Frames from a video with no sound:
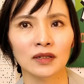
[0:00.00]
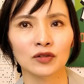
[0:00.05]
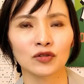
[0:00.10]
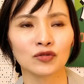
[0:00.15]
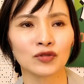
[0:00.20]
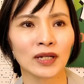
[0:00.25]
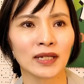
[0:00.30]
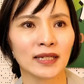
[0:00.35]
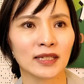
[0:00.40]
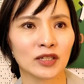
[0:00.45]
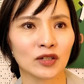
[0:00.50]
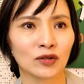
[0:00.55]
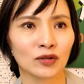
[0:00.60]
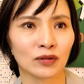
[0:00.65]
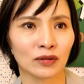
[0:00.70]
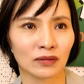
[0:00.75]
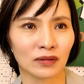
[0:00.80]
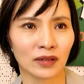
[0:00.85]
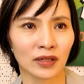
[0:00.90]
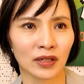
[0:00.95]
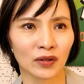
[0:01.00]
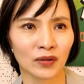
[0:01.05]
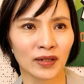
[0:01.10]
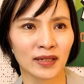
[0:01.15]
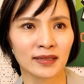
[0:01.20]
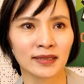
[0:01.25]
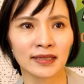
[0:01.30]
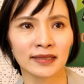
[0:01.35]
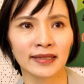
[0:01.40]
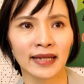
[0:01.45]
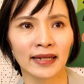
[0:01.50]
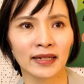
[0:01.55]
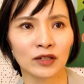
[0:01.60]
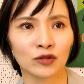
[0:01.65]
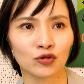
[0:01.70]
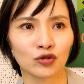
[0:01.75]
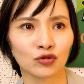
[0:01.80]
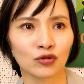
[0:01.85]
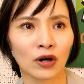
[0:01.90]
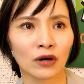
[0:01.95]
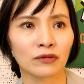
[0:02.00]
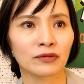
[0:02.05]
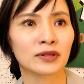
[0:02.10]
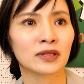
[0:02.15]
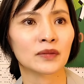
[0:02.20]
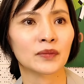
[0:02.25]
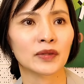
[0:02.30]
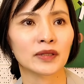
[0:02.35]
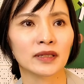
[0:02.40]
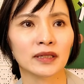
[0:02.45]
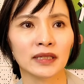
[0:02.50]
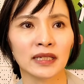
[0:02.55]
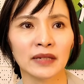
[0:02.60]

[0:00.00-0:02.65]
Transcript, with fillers: 就算你就留很简单的一句话或什么的，